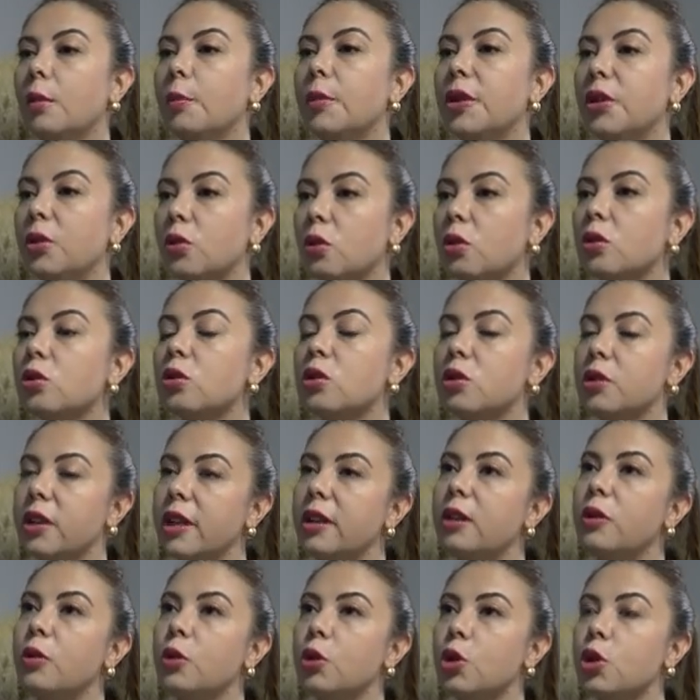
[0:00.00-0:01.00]

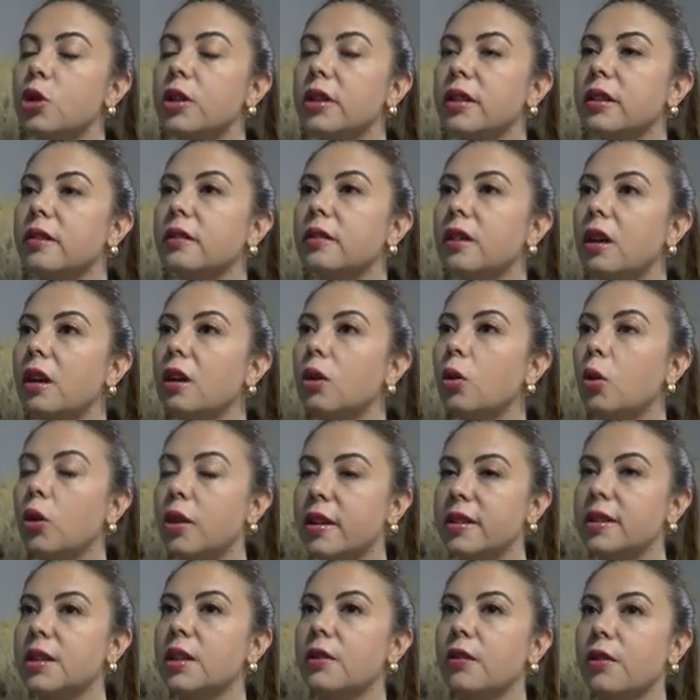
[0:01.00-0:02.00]
1953 yılında
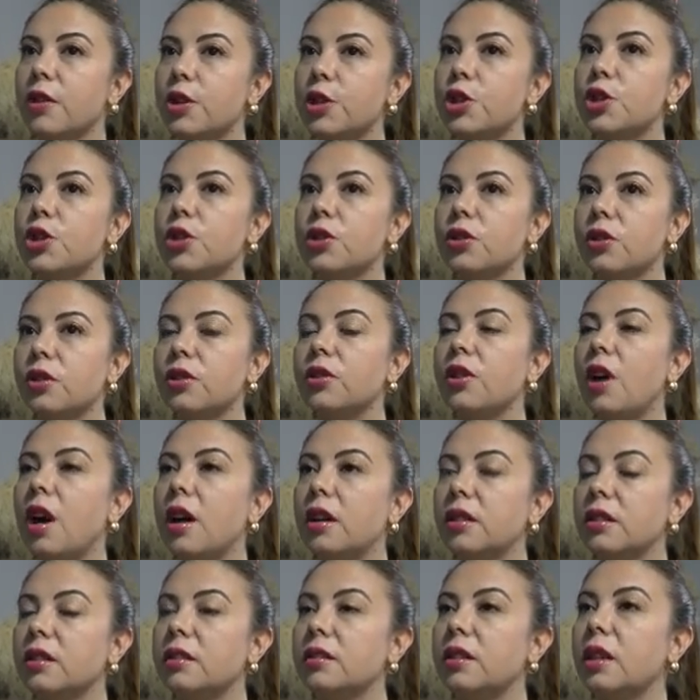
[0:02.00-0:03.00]
Kore Savaşı'nın
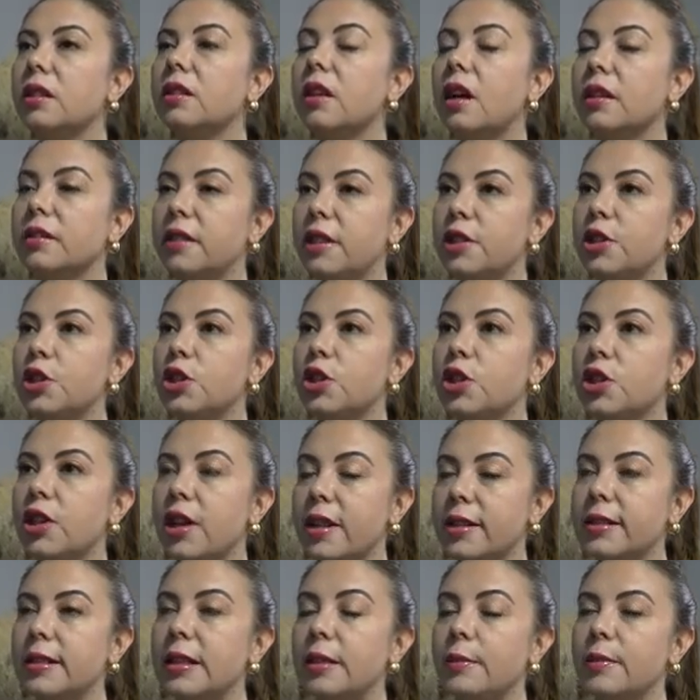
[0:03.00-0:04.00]
ardından
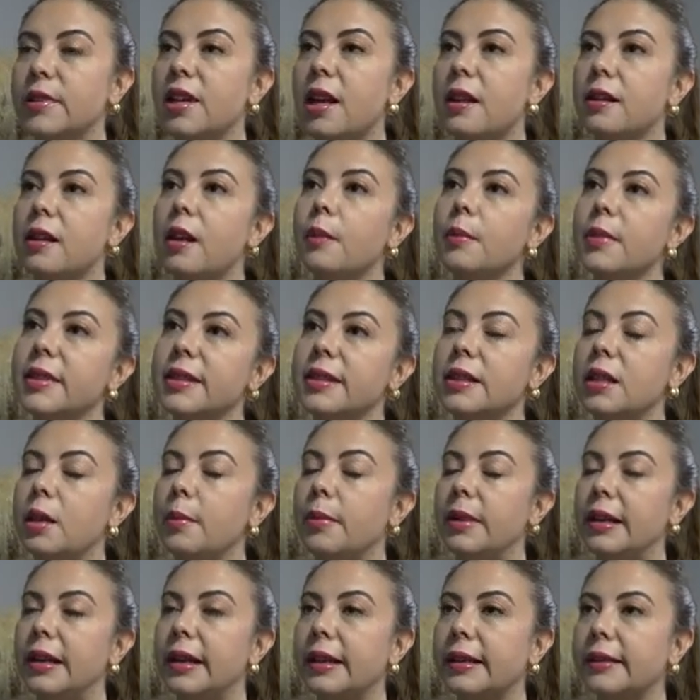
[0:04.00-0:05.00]
ateşkes
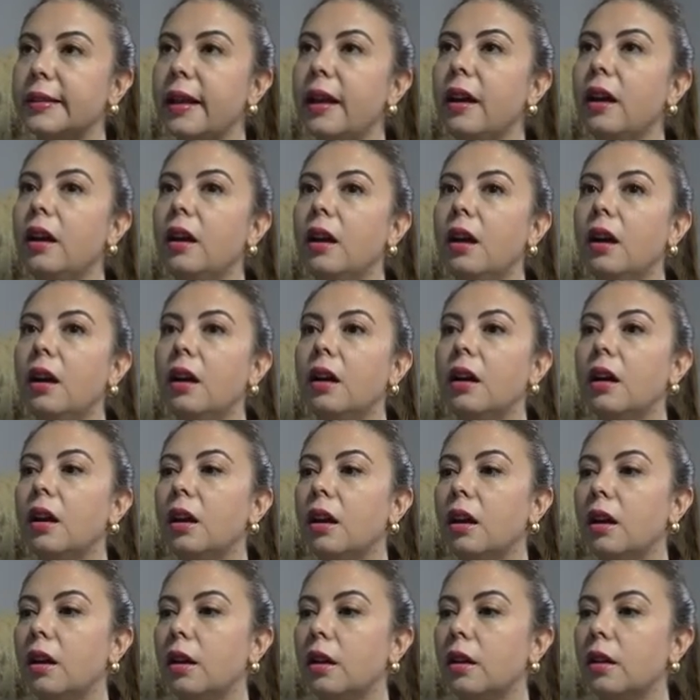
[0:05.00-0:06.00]
imzalanmasıyla birlikte
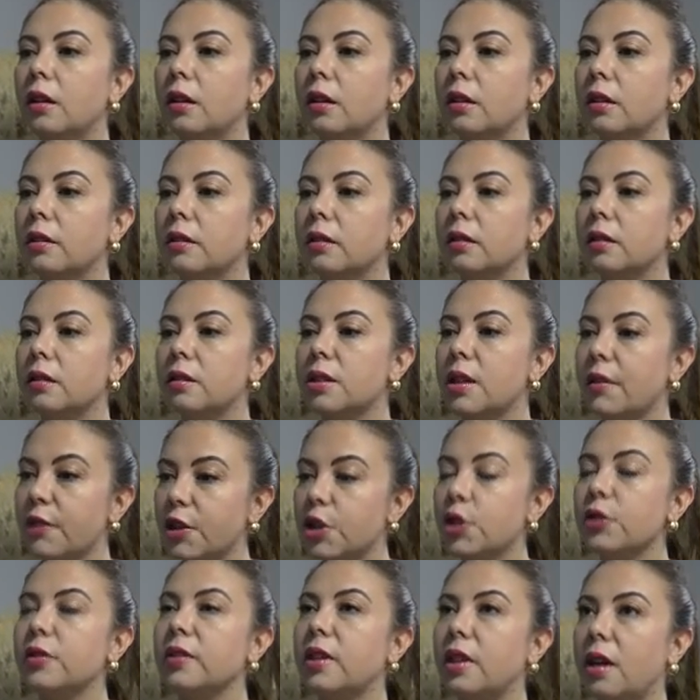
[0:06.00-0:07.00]
e,
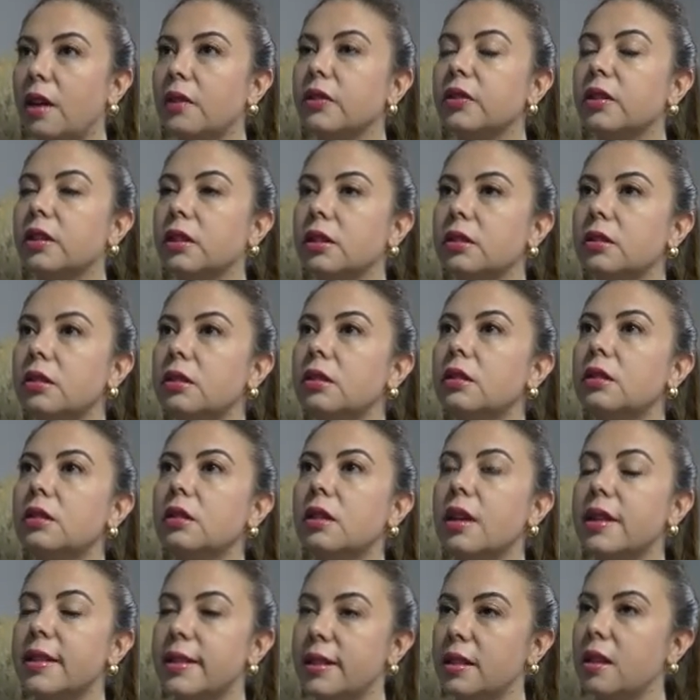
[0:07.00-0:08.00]
savaşın tarafları
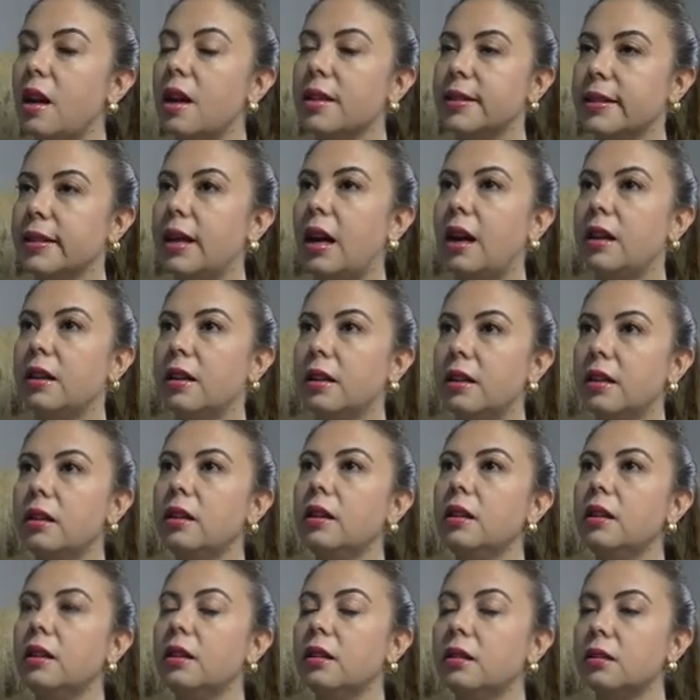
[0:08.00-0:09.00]
esir
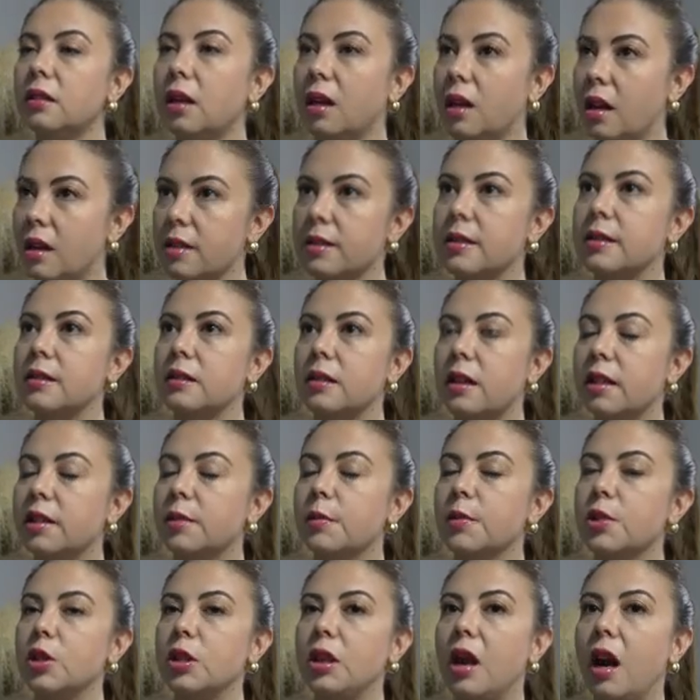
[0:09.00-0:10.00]
askerleri takas
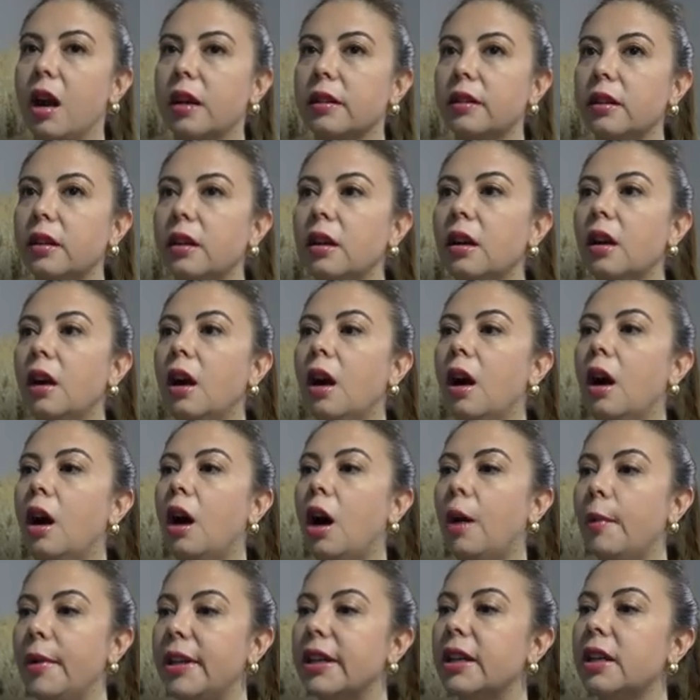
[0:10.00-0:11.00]
etmişlerdi.
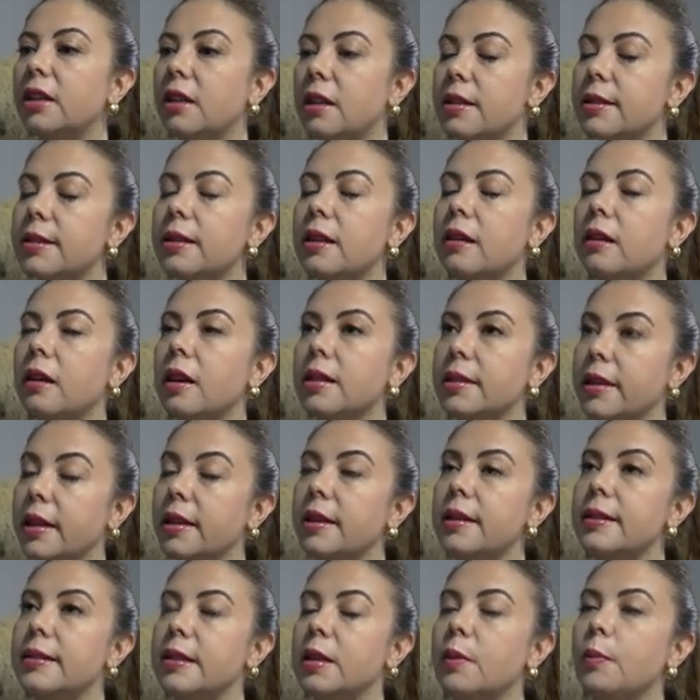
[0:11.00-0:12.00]
Amerikan
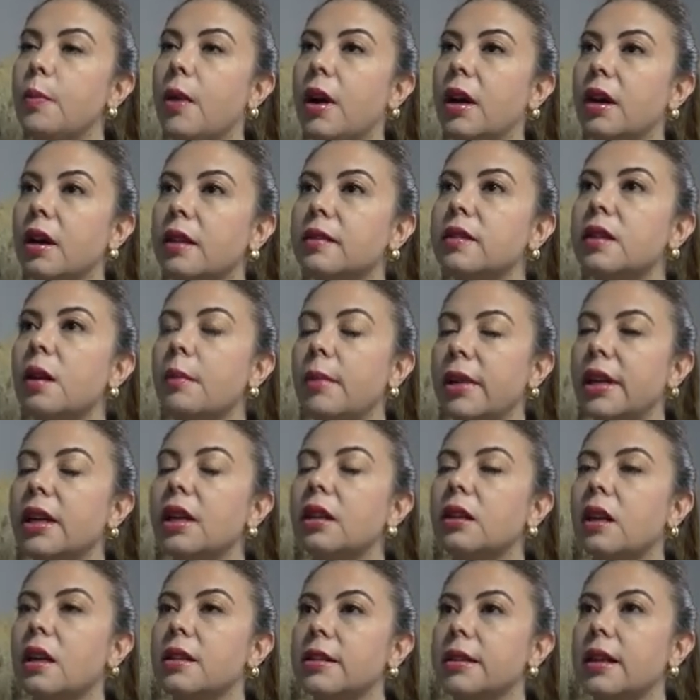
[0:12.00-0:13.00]
askeri istihbaratı
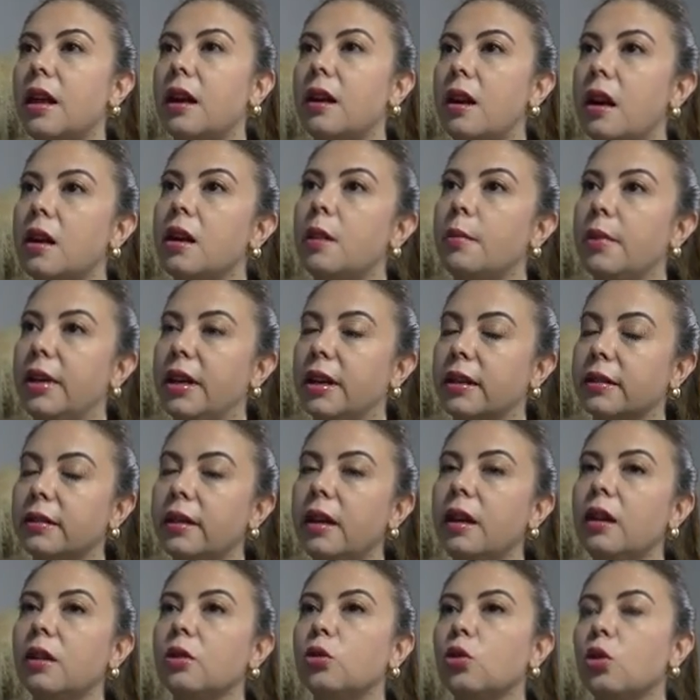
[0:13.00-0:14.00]
Amerikalı askerlerle
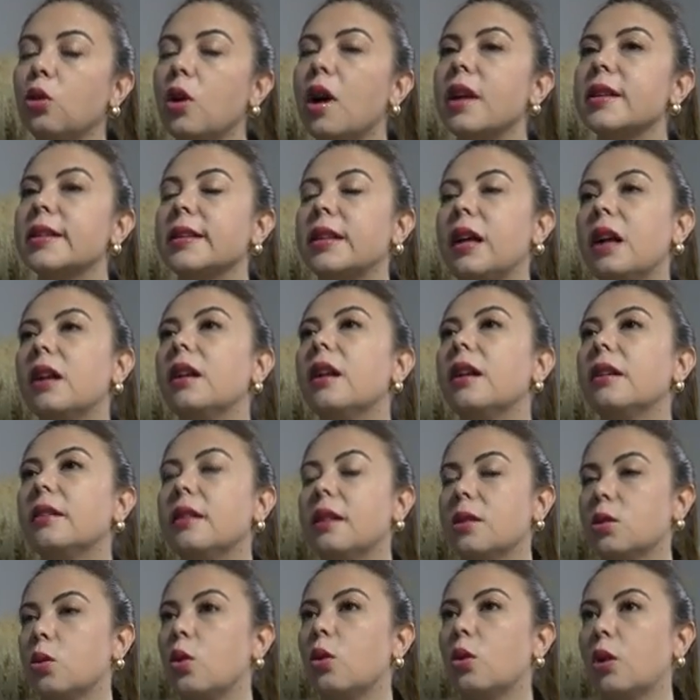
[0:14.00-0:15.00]
birlikte Türk askerlerini
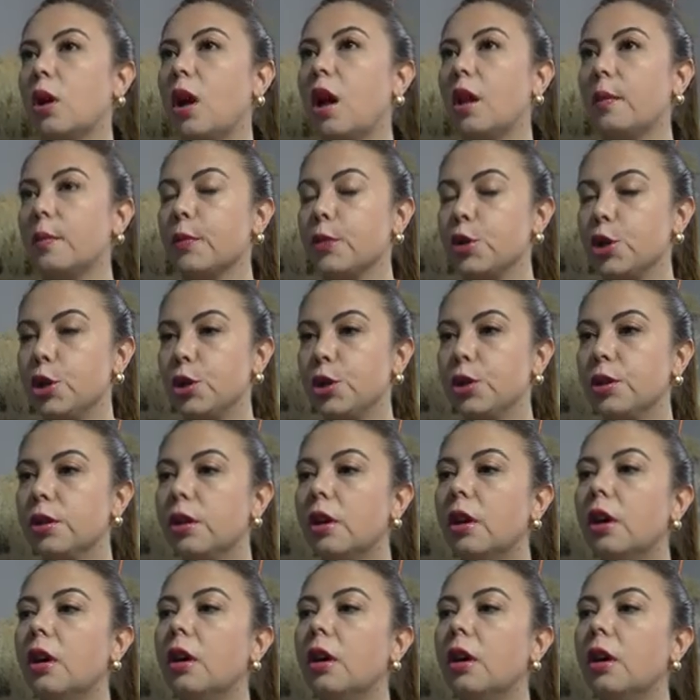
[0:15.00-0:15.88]
de sorguya almış.